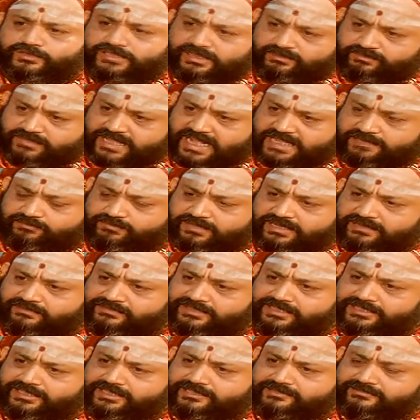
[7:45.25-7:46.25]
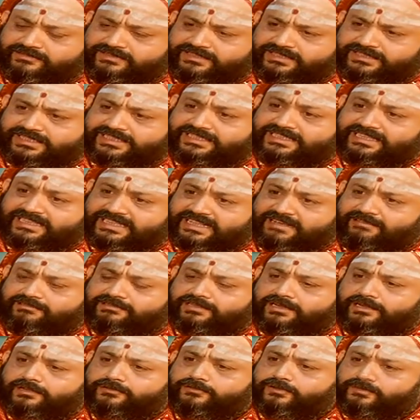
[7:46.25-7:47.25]
శబ్దాత్మకమైనటువంటి శక్తి
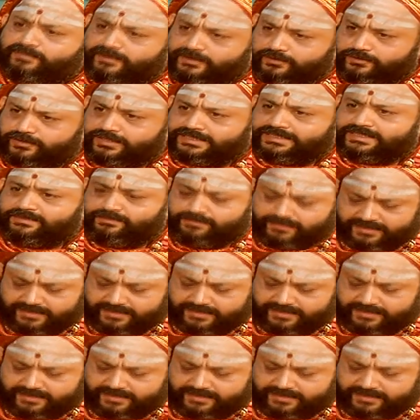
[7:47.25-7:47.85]
దేవతలందరూ పరోక్ష